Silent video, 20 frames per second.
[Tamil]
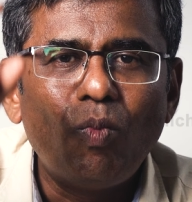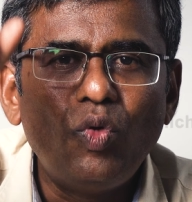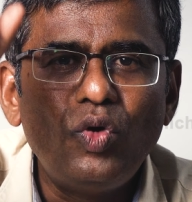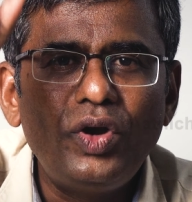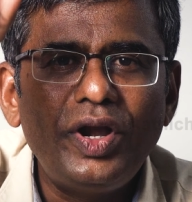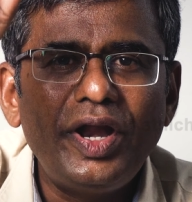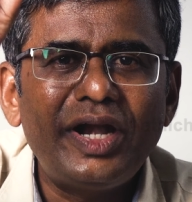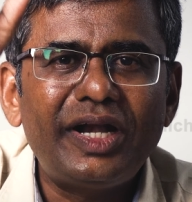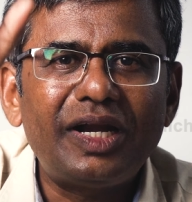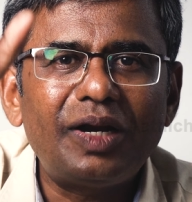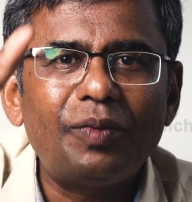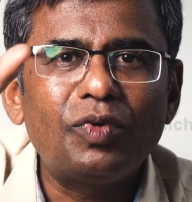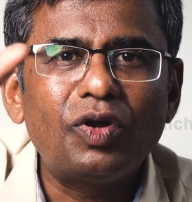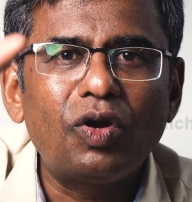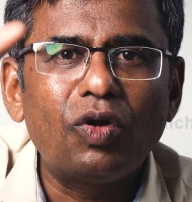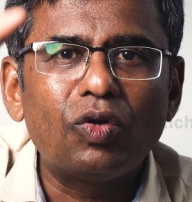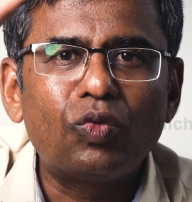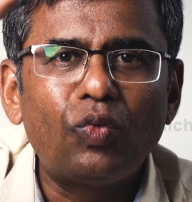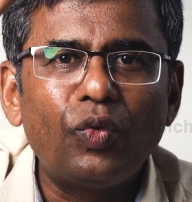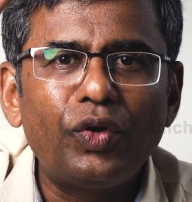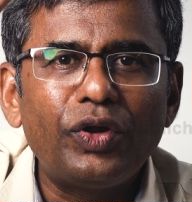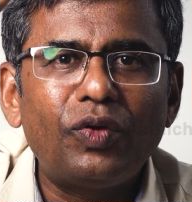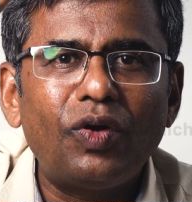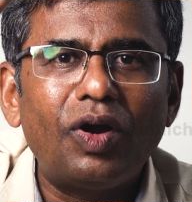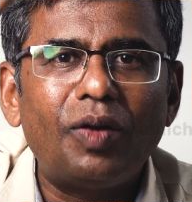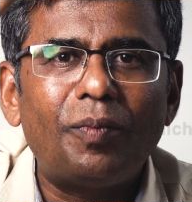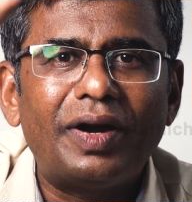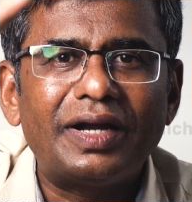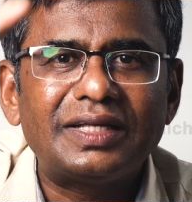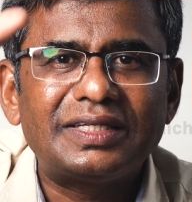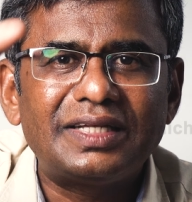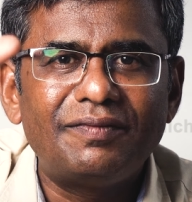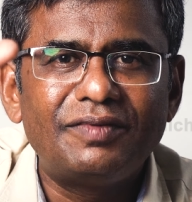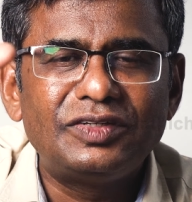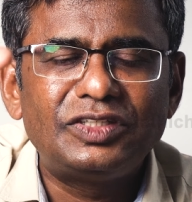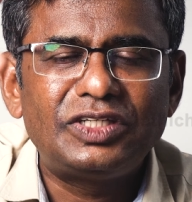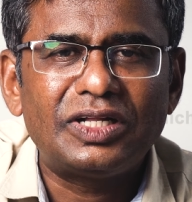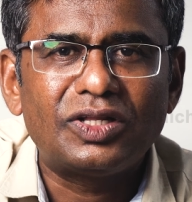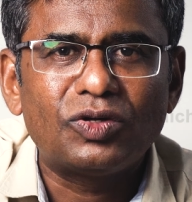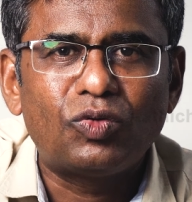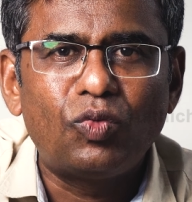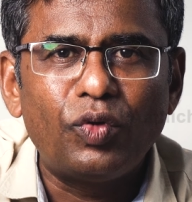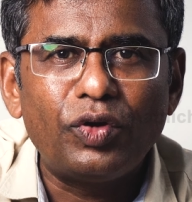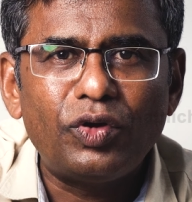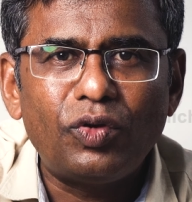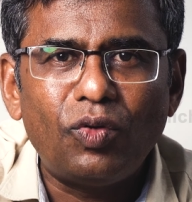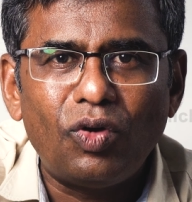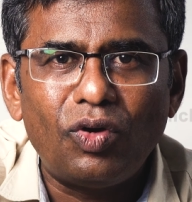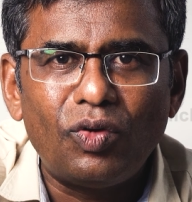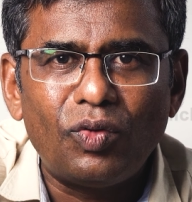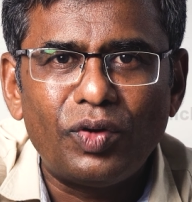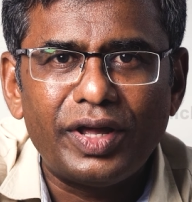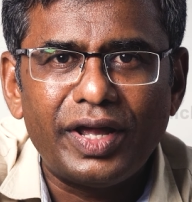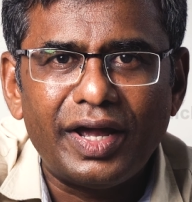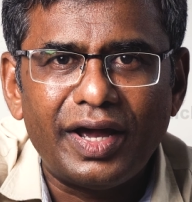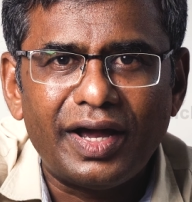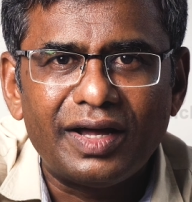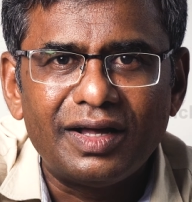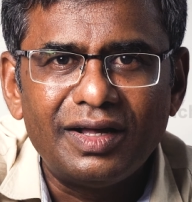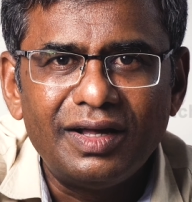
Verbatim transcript: முன்னேற்றம்ங்கிற ஒரு குறிக்கோளை மனசில் வச்சுட்டு அந்த குறிக்கோளினுடைய